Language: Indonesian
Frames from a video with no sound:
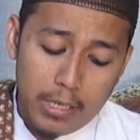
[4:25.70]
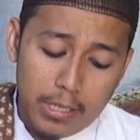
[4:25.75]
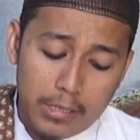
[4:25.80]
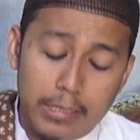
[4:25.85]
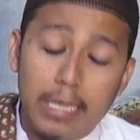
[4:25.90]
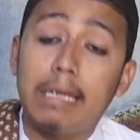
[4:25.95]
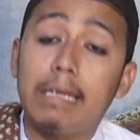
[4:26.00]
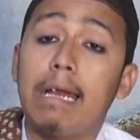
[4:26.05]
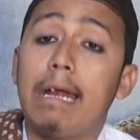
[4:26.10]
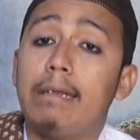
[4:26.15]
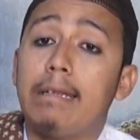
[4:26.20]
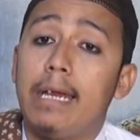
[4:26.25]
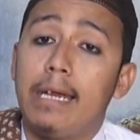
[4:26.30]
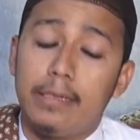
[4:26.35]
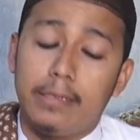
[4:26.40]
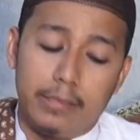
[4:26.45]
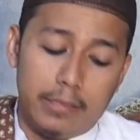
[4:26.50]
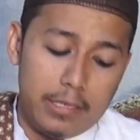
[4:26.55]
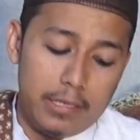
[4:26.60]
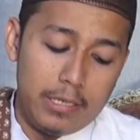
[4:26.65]
eh,
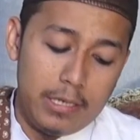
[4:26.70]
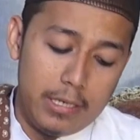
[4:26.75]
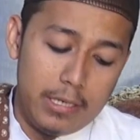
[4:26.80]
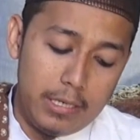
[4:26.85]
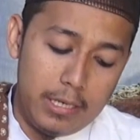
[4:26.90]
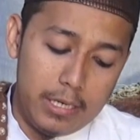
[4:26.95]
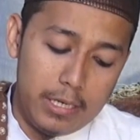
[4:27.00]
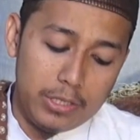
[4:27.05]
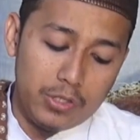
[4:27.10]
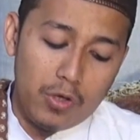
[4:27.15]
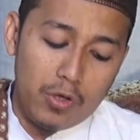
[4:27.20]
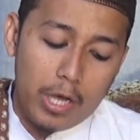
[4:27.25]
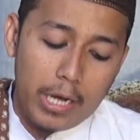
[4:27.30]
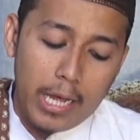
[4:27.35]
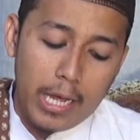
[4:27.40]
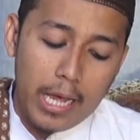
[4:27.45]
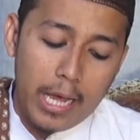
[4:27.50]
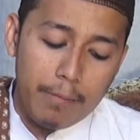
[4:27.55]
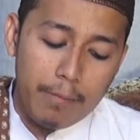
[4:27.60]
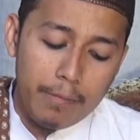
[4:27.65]
terkadang ya
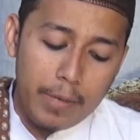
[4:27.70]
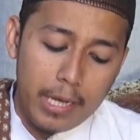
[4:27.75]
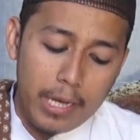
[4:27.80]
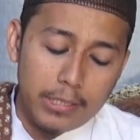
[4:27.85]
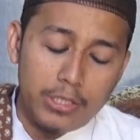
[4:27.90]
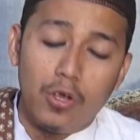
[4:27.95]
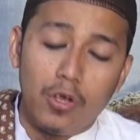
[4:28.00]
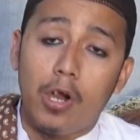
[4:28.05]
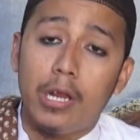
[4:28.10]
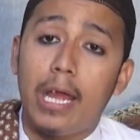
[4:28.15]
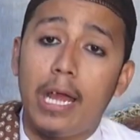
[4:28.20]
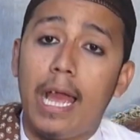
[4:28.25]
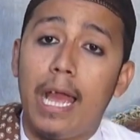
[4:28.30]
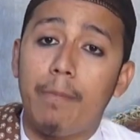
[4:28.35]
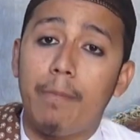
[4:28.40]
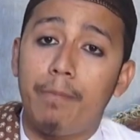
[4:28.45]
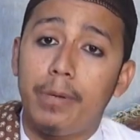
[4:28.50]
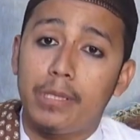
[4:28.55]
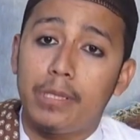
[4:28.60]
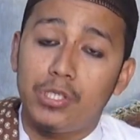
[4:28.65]
seorang hamba, seorang
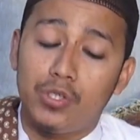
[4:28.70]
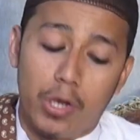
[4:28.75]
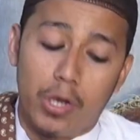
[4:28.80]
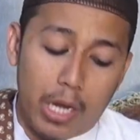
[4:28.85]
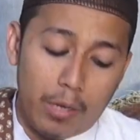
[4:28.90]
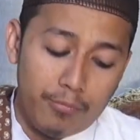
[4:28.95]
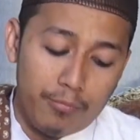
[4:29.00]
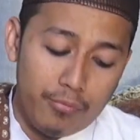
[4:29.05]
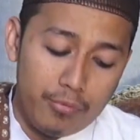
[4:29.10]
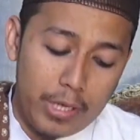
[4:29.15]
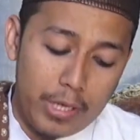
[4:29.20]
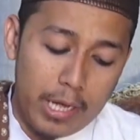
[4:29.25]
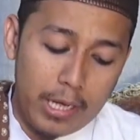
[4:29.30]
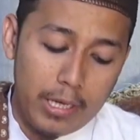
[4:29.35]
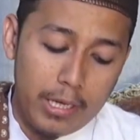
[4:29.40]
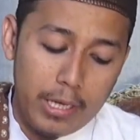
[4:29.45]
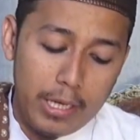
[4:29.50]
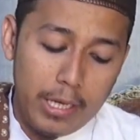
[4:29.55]
abad, seorang budak